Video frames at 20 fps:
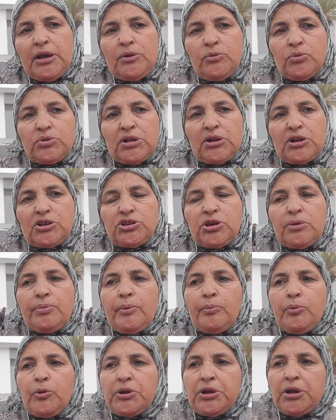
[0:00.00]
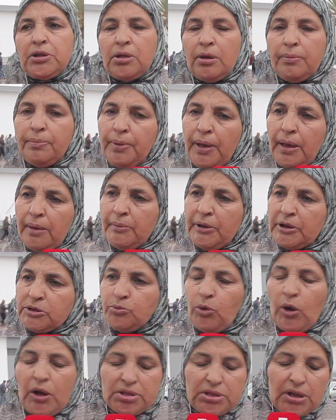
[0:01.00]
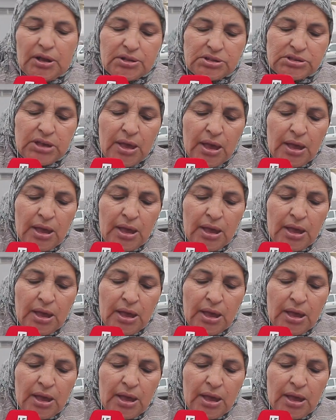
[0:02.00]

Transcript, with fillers: لوزاره الشباب والرياضه بعمل مقاطعه